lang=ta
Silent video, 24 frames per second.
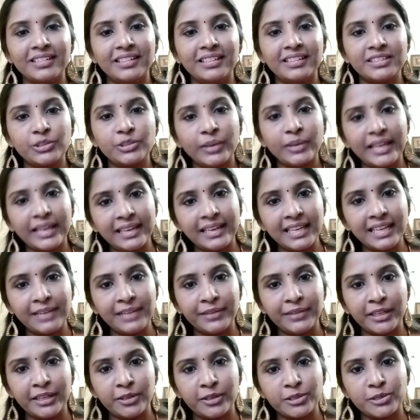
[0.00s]
ஸோ எல்லா
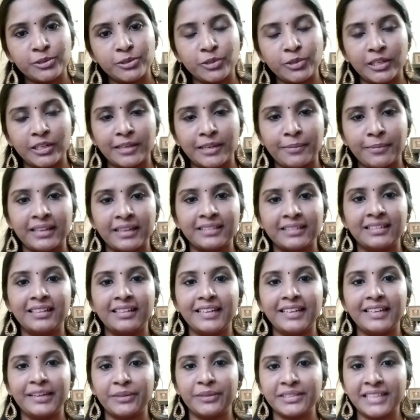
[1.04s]
வீடியோஸையும் சொல்கிற மாதிரி தான்
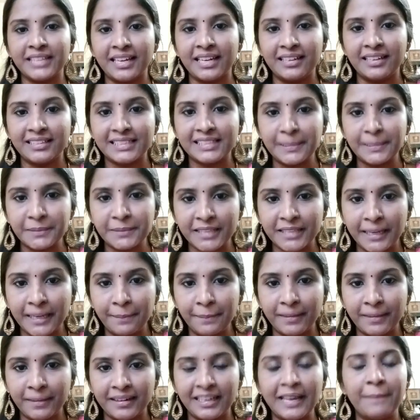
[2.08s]
என்னோடய சேனலுக்கு
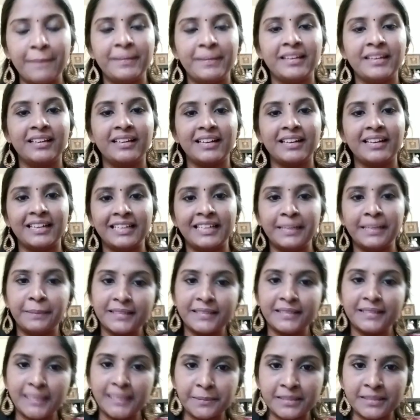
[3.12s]
சப்ஸ்கிரைப் பண்ணல அப்படின்னா
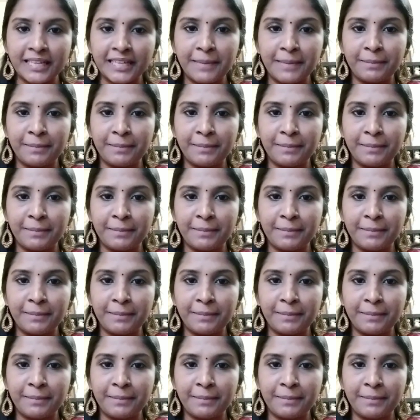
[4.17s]
கண்டிப்பாக சப்ஸ்கிரைப்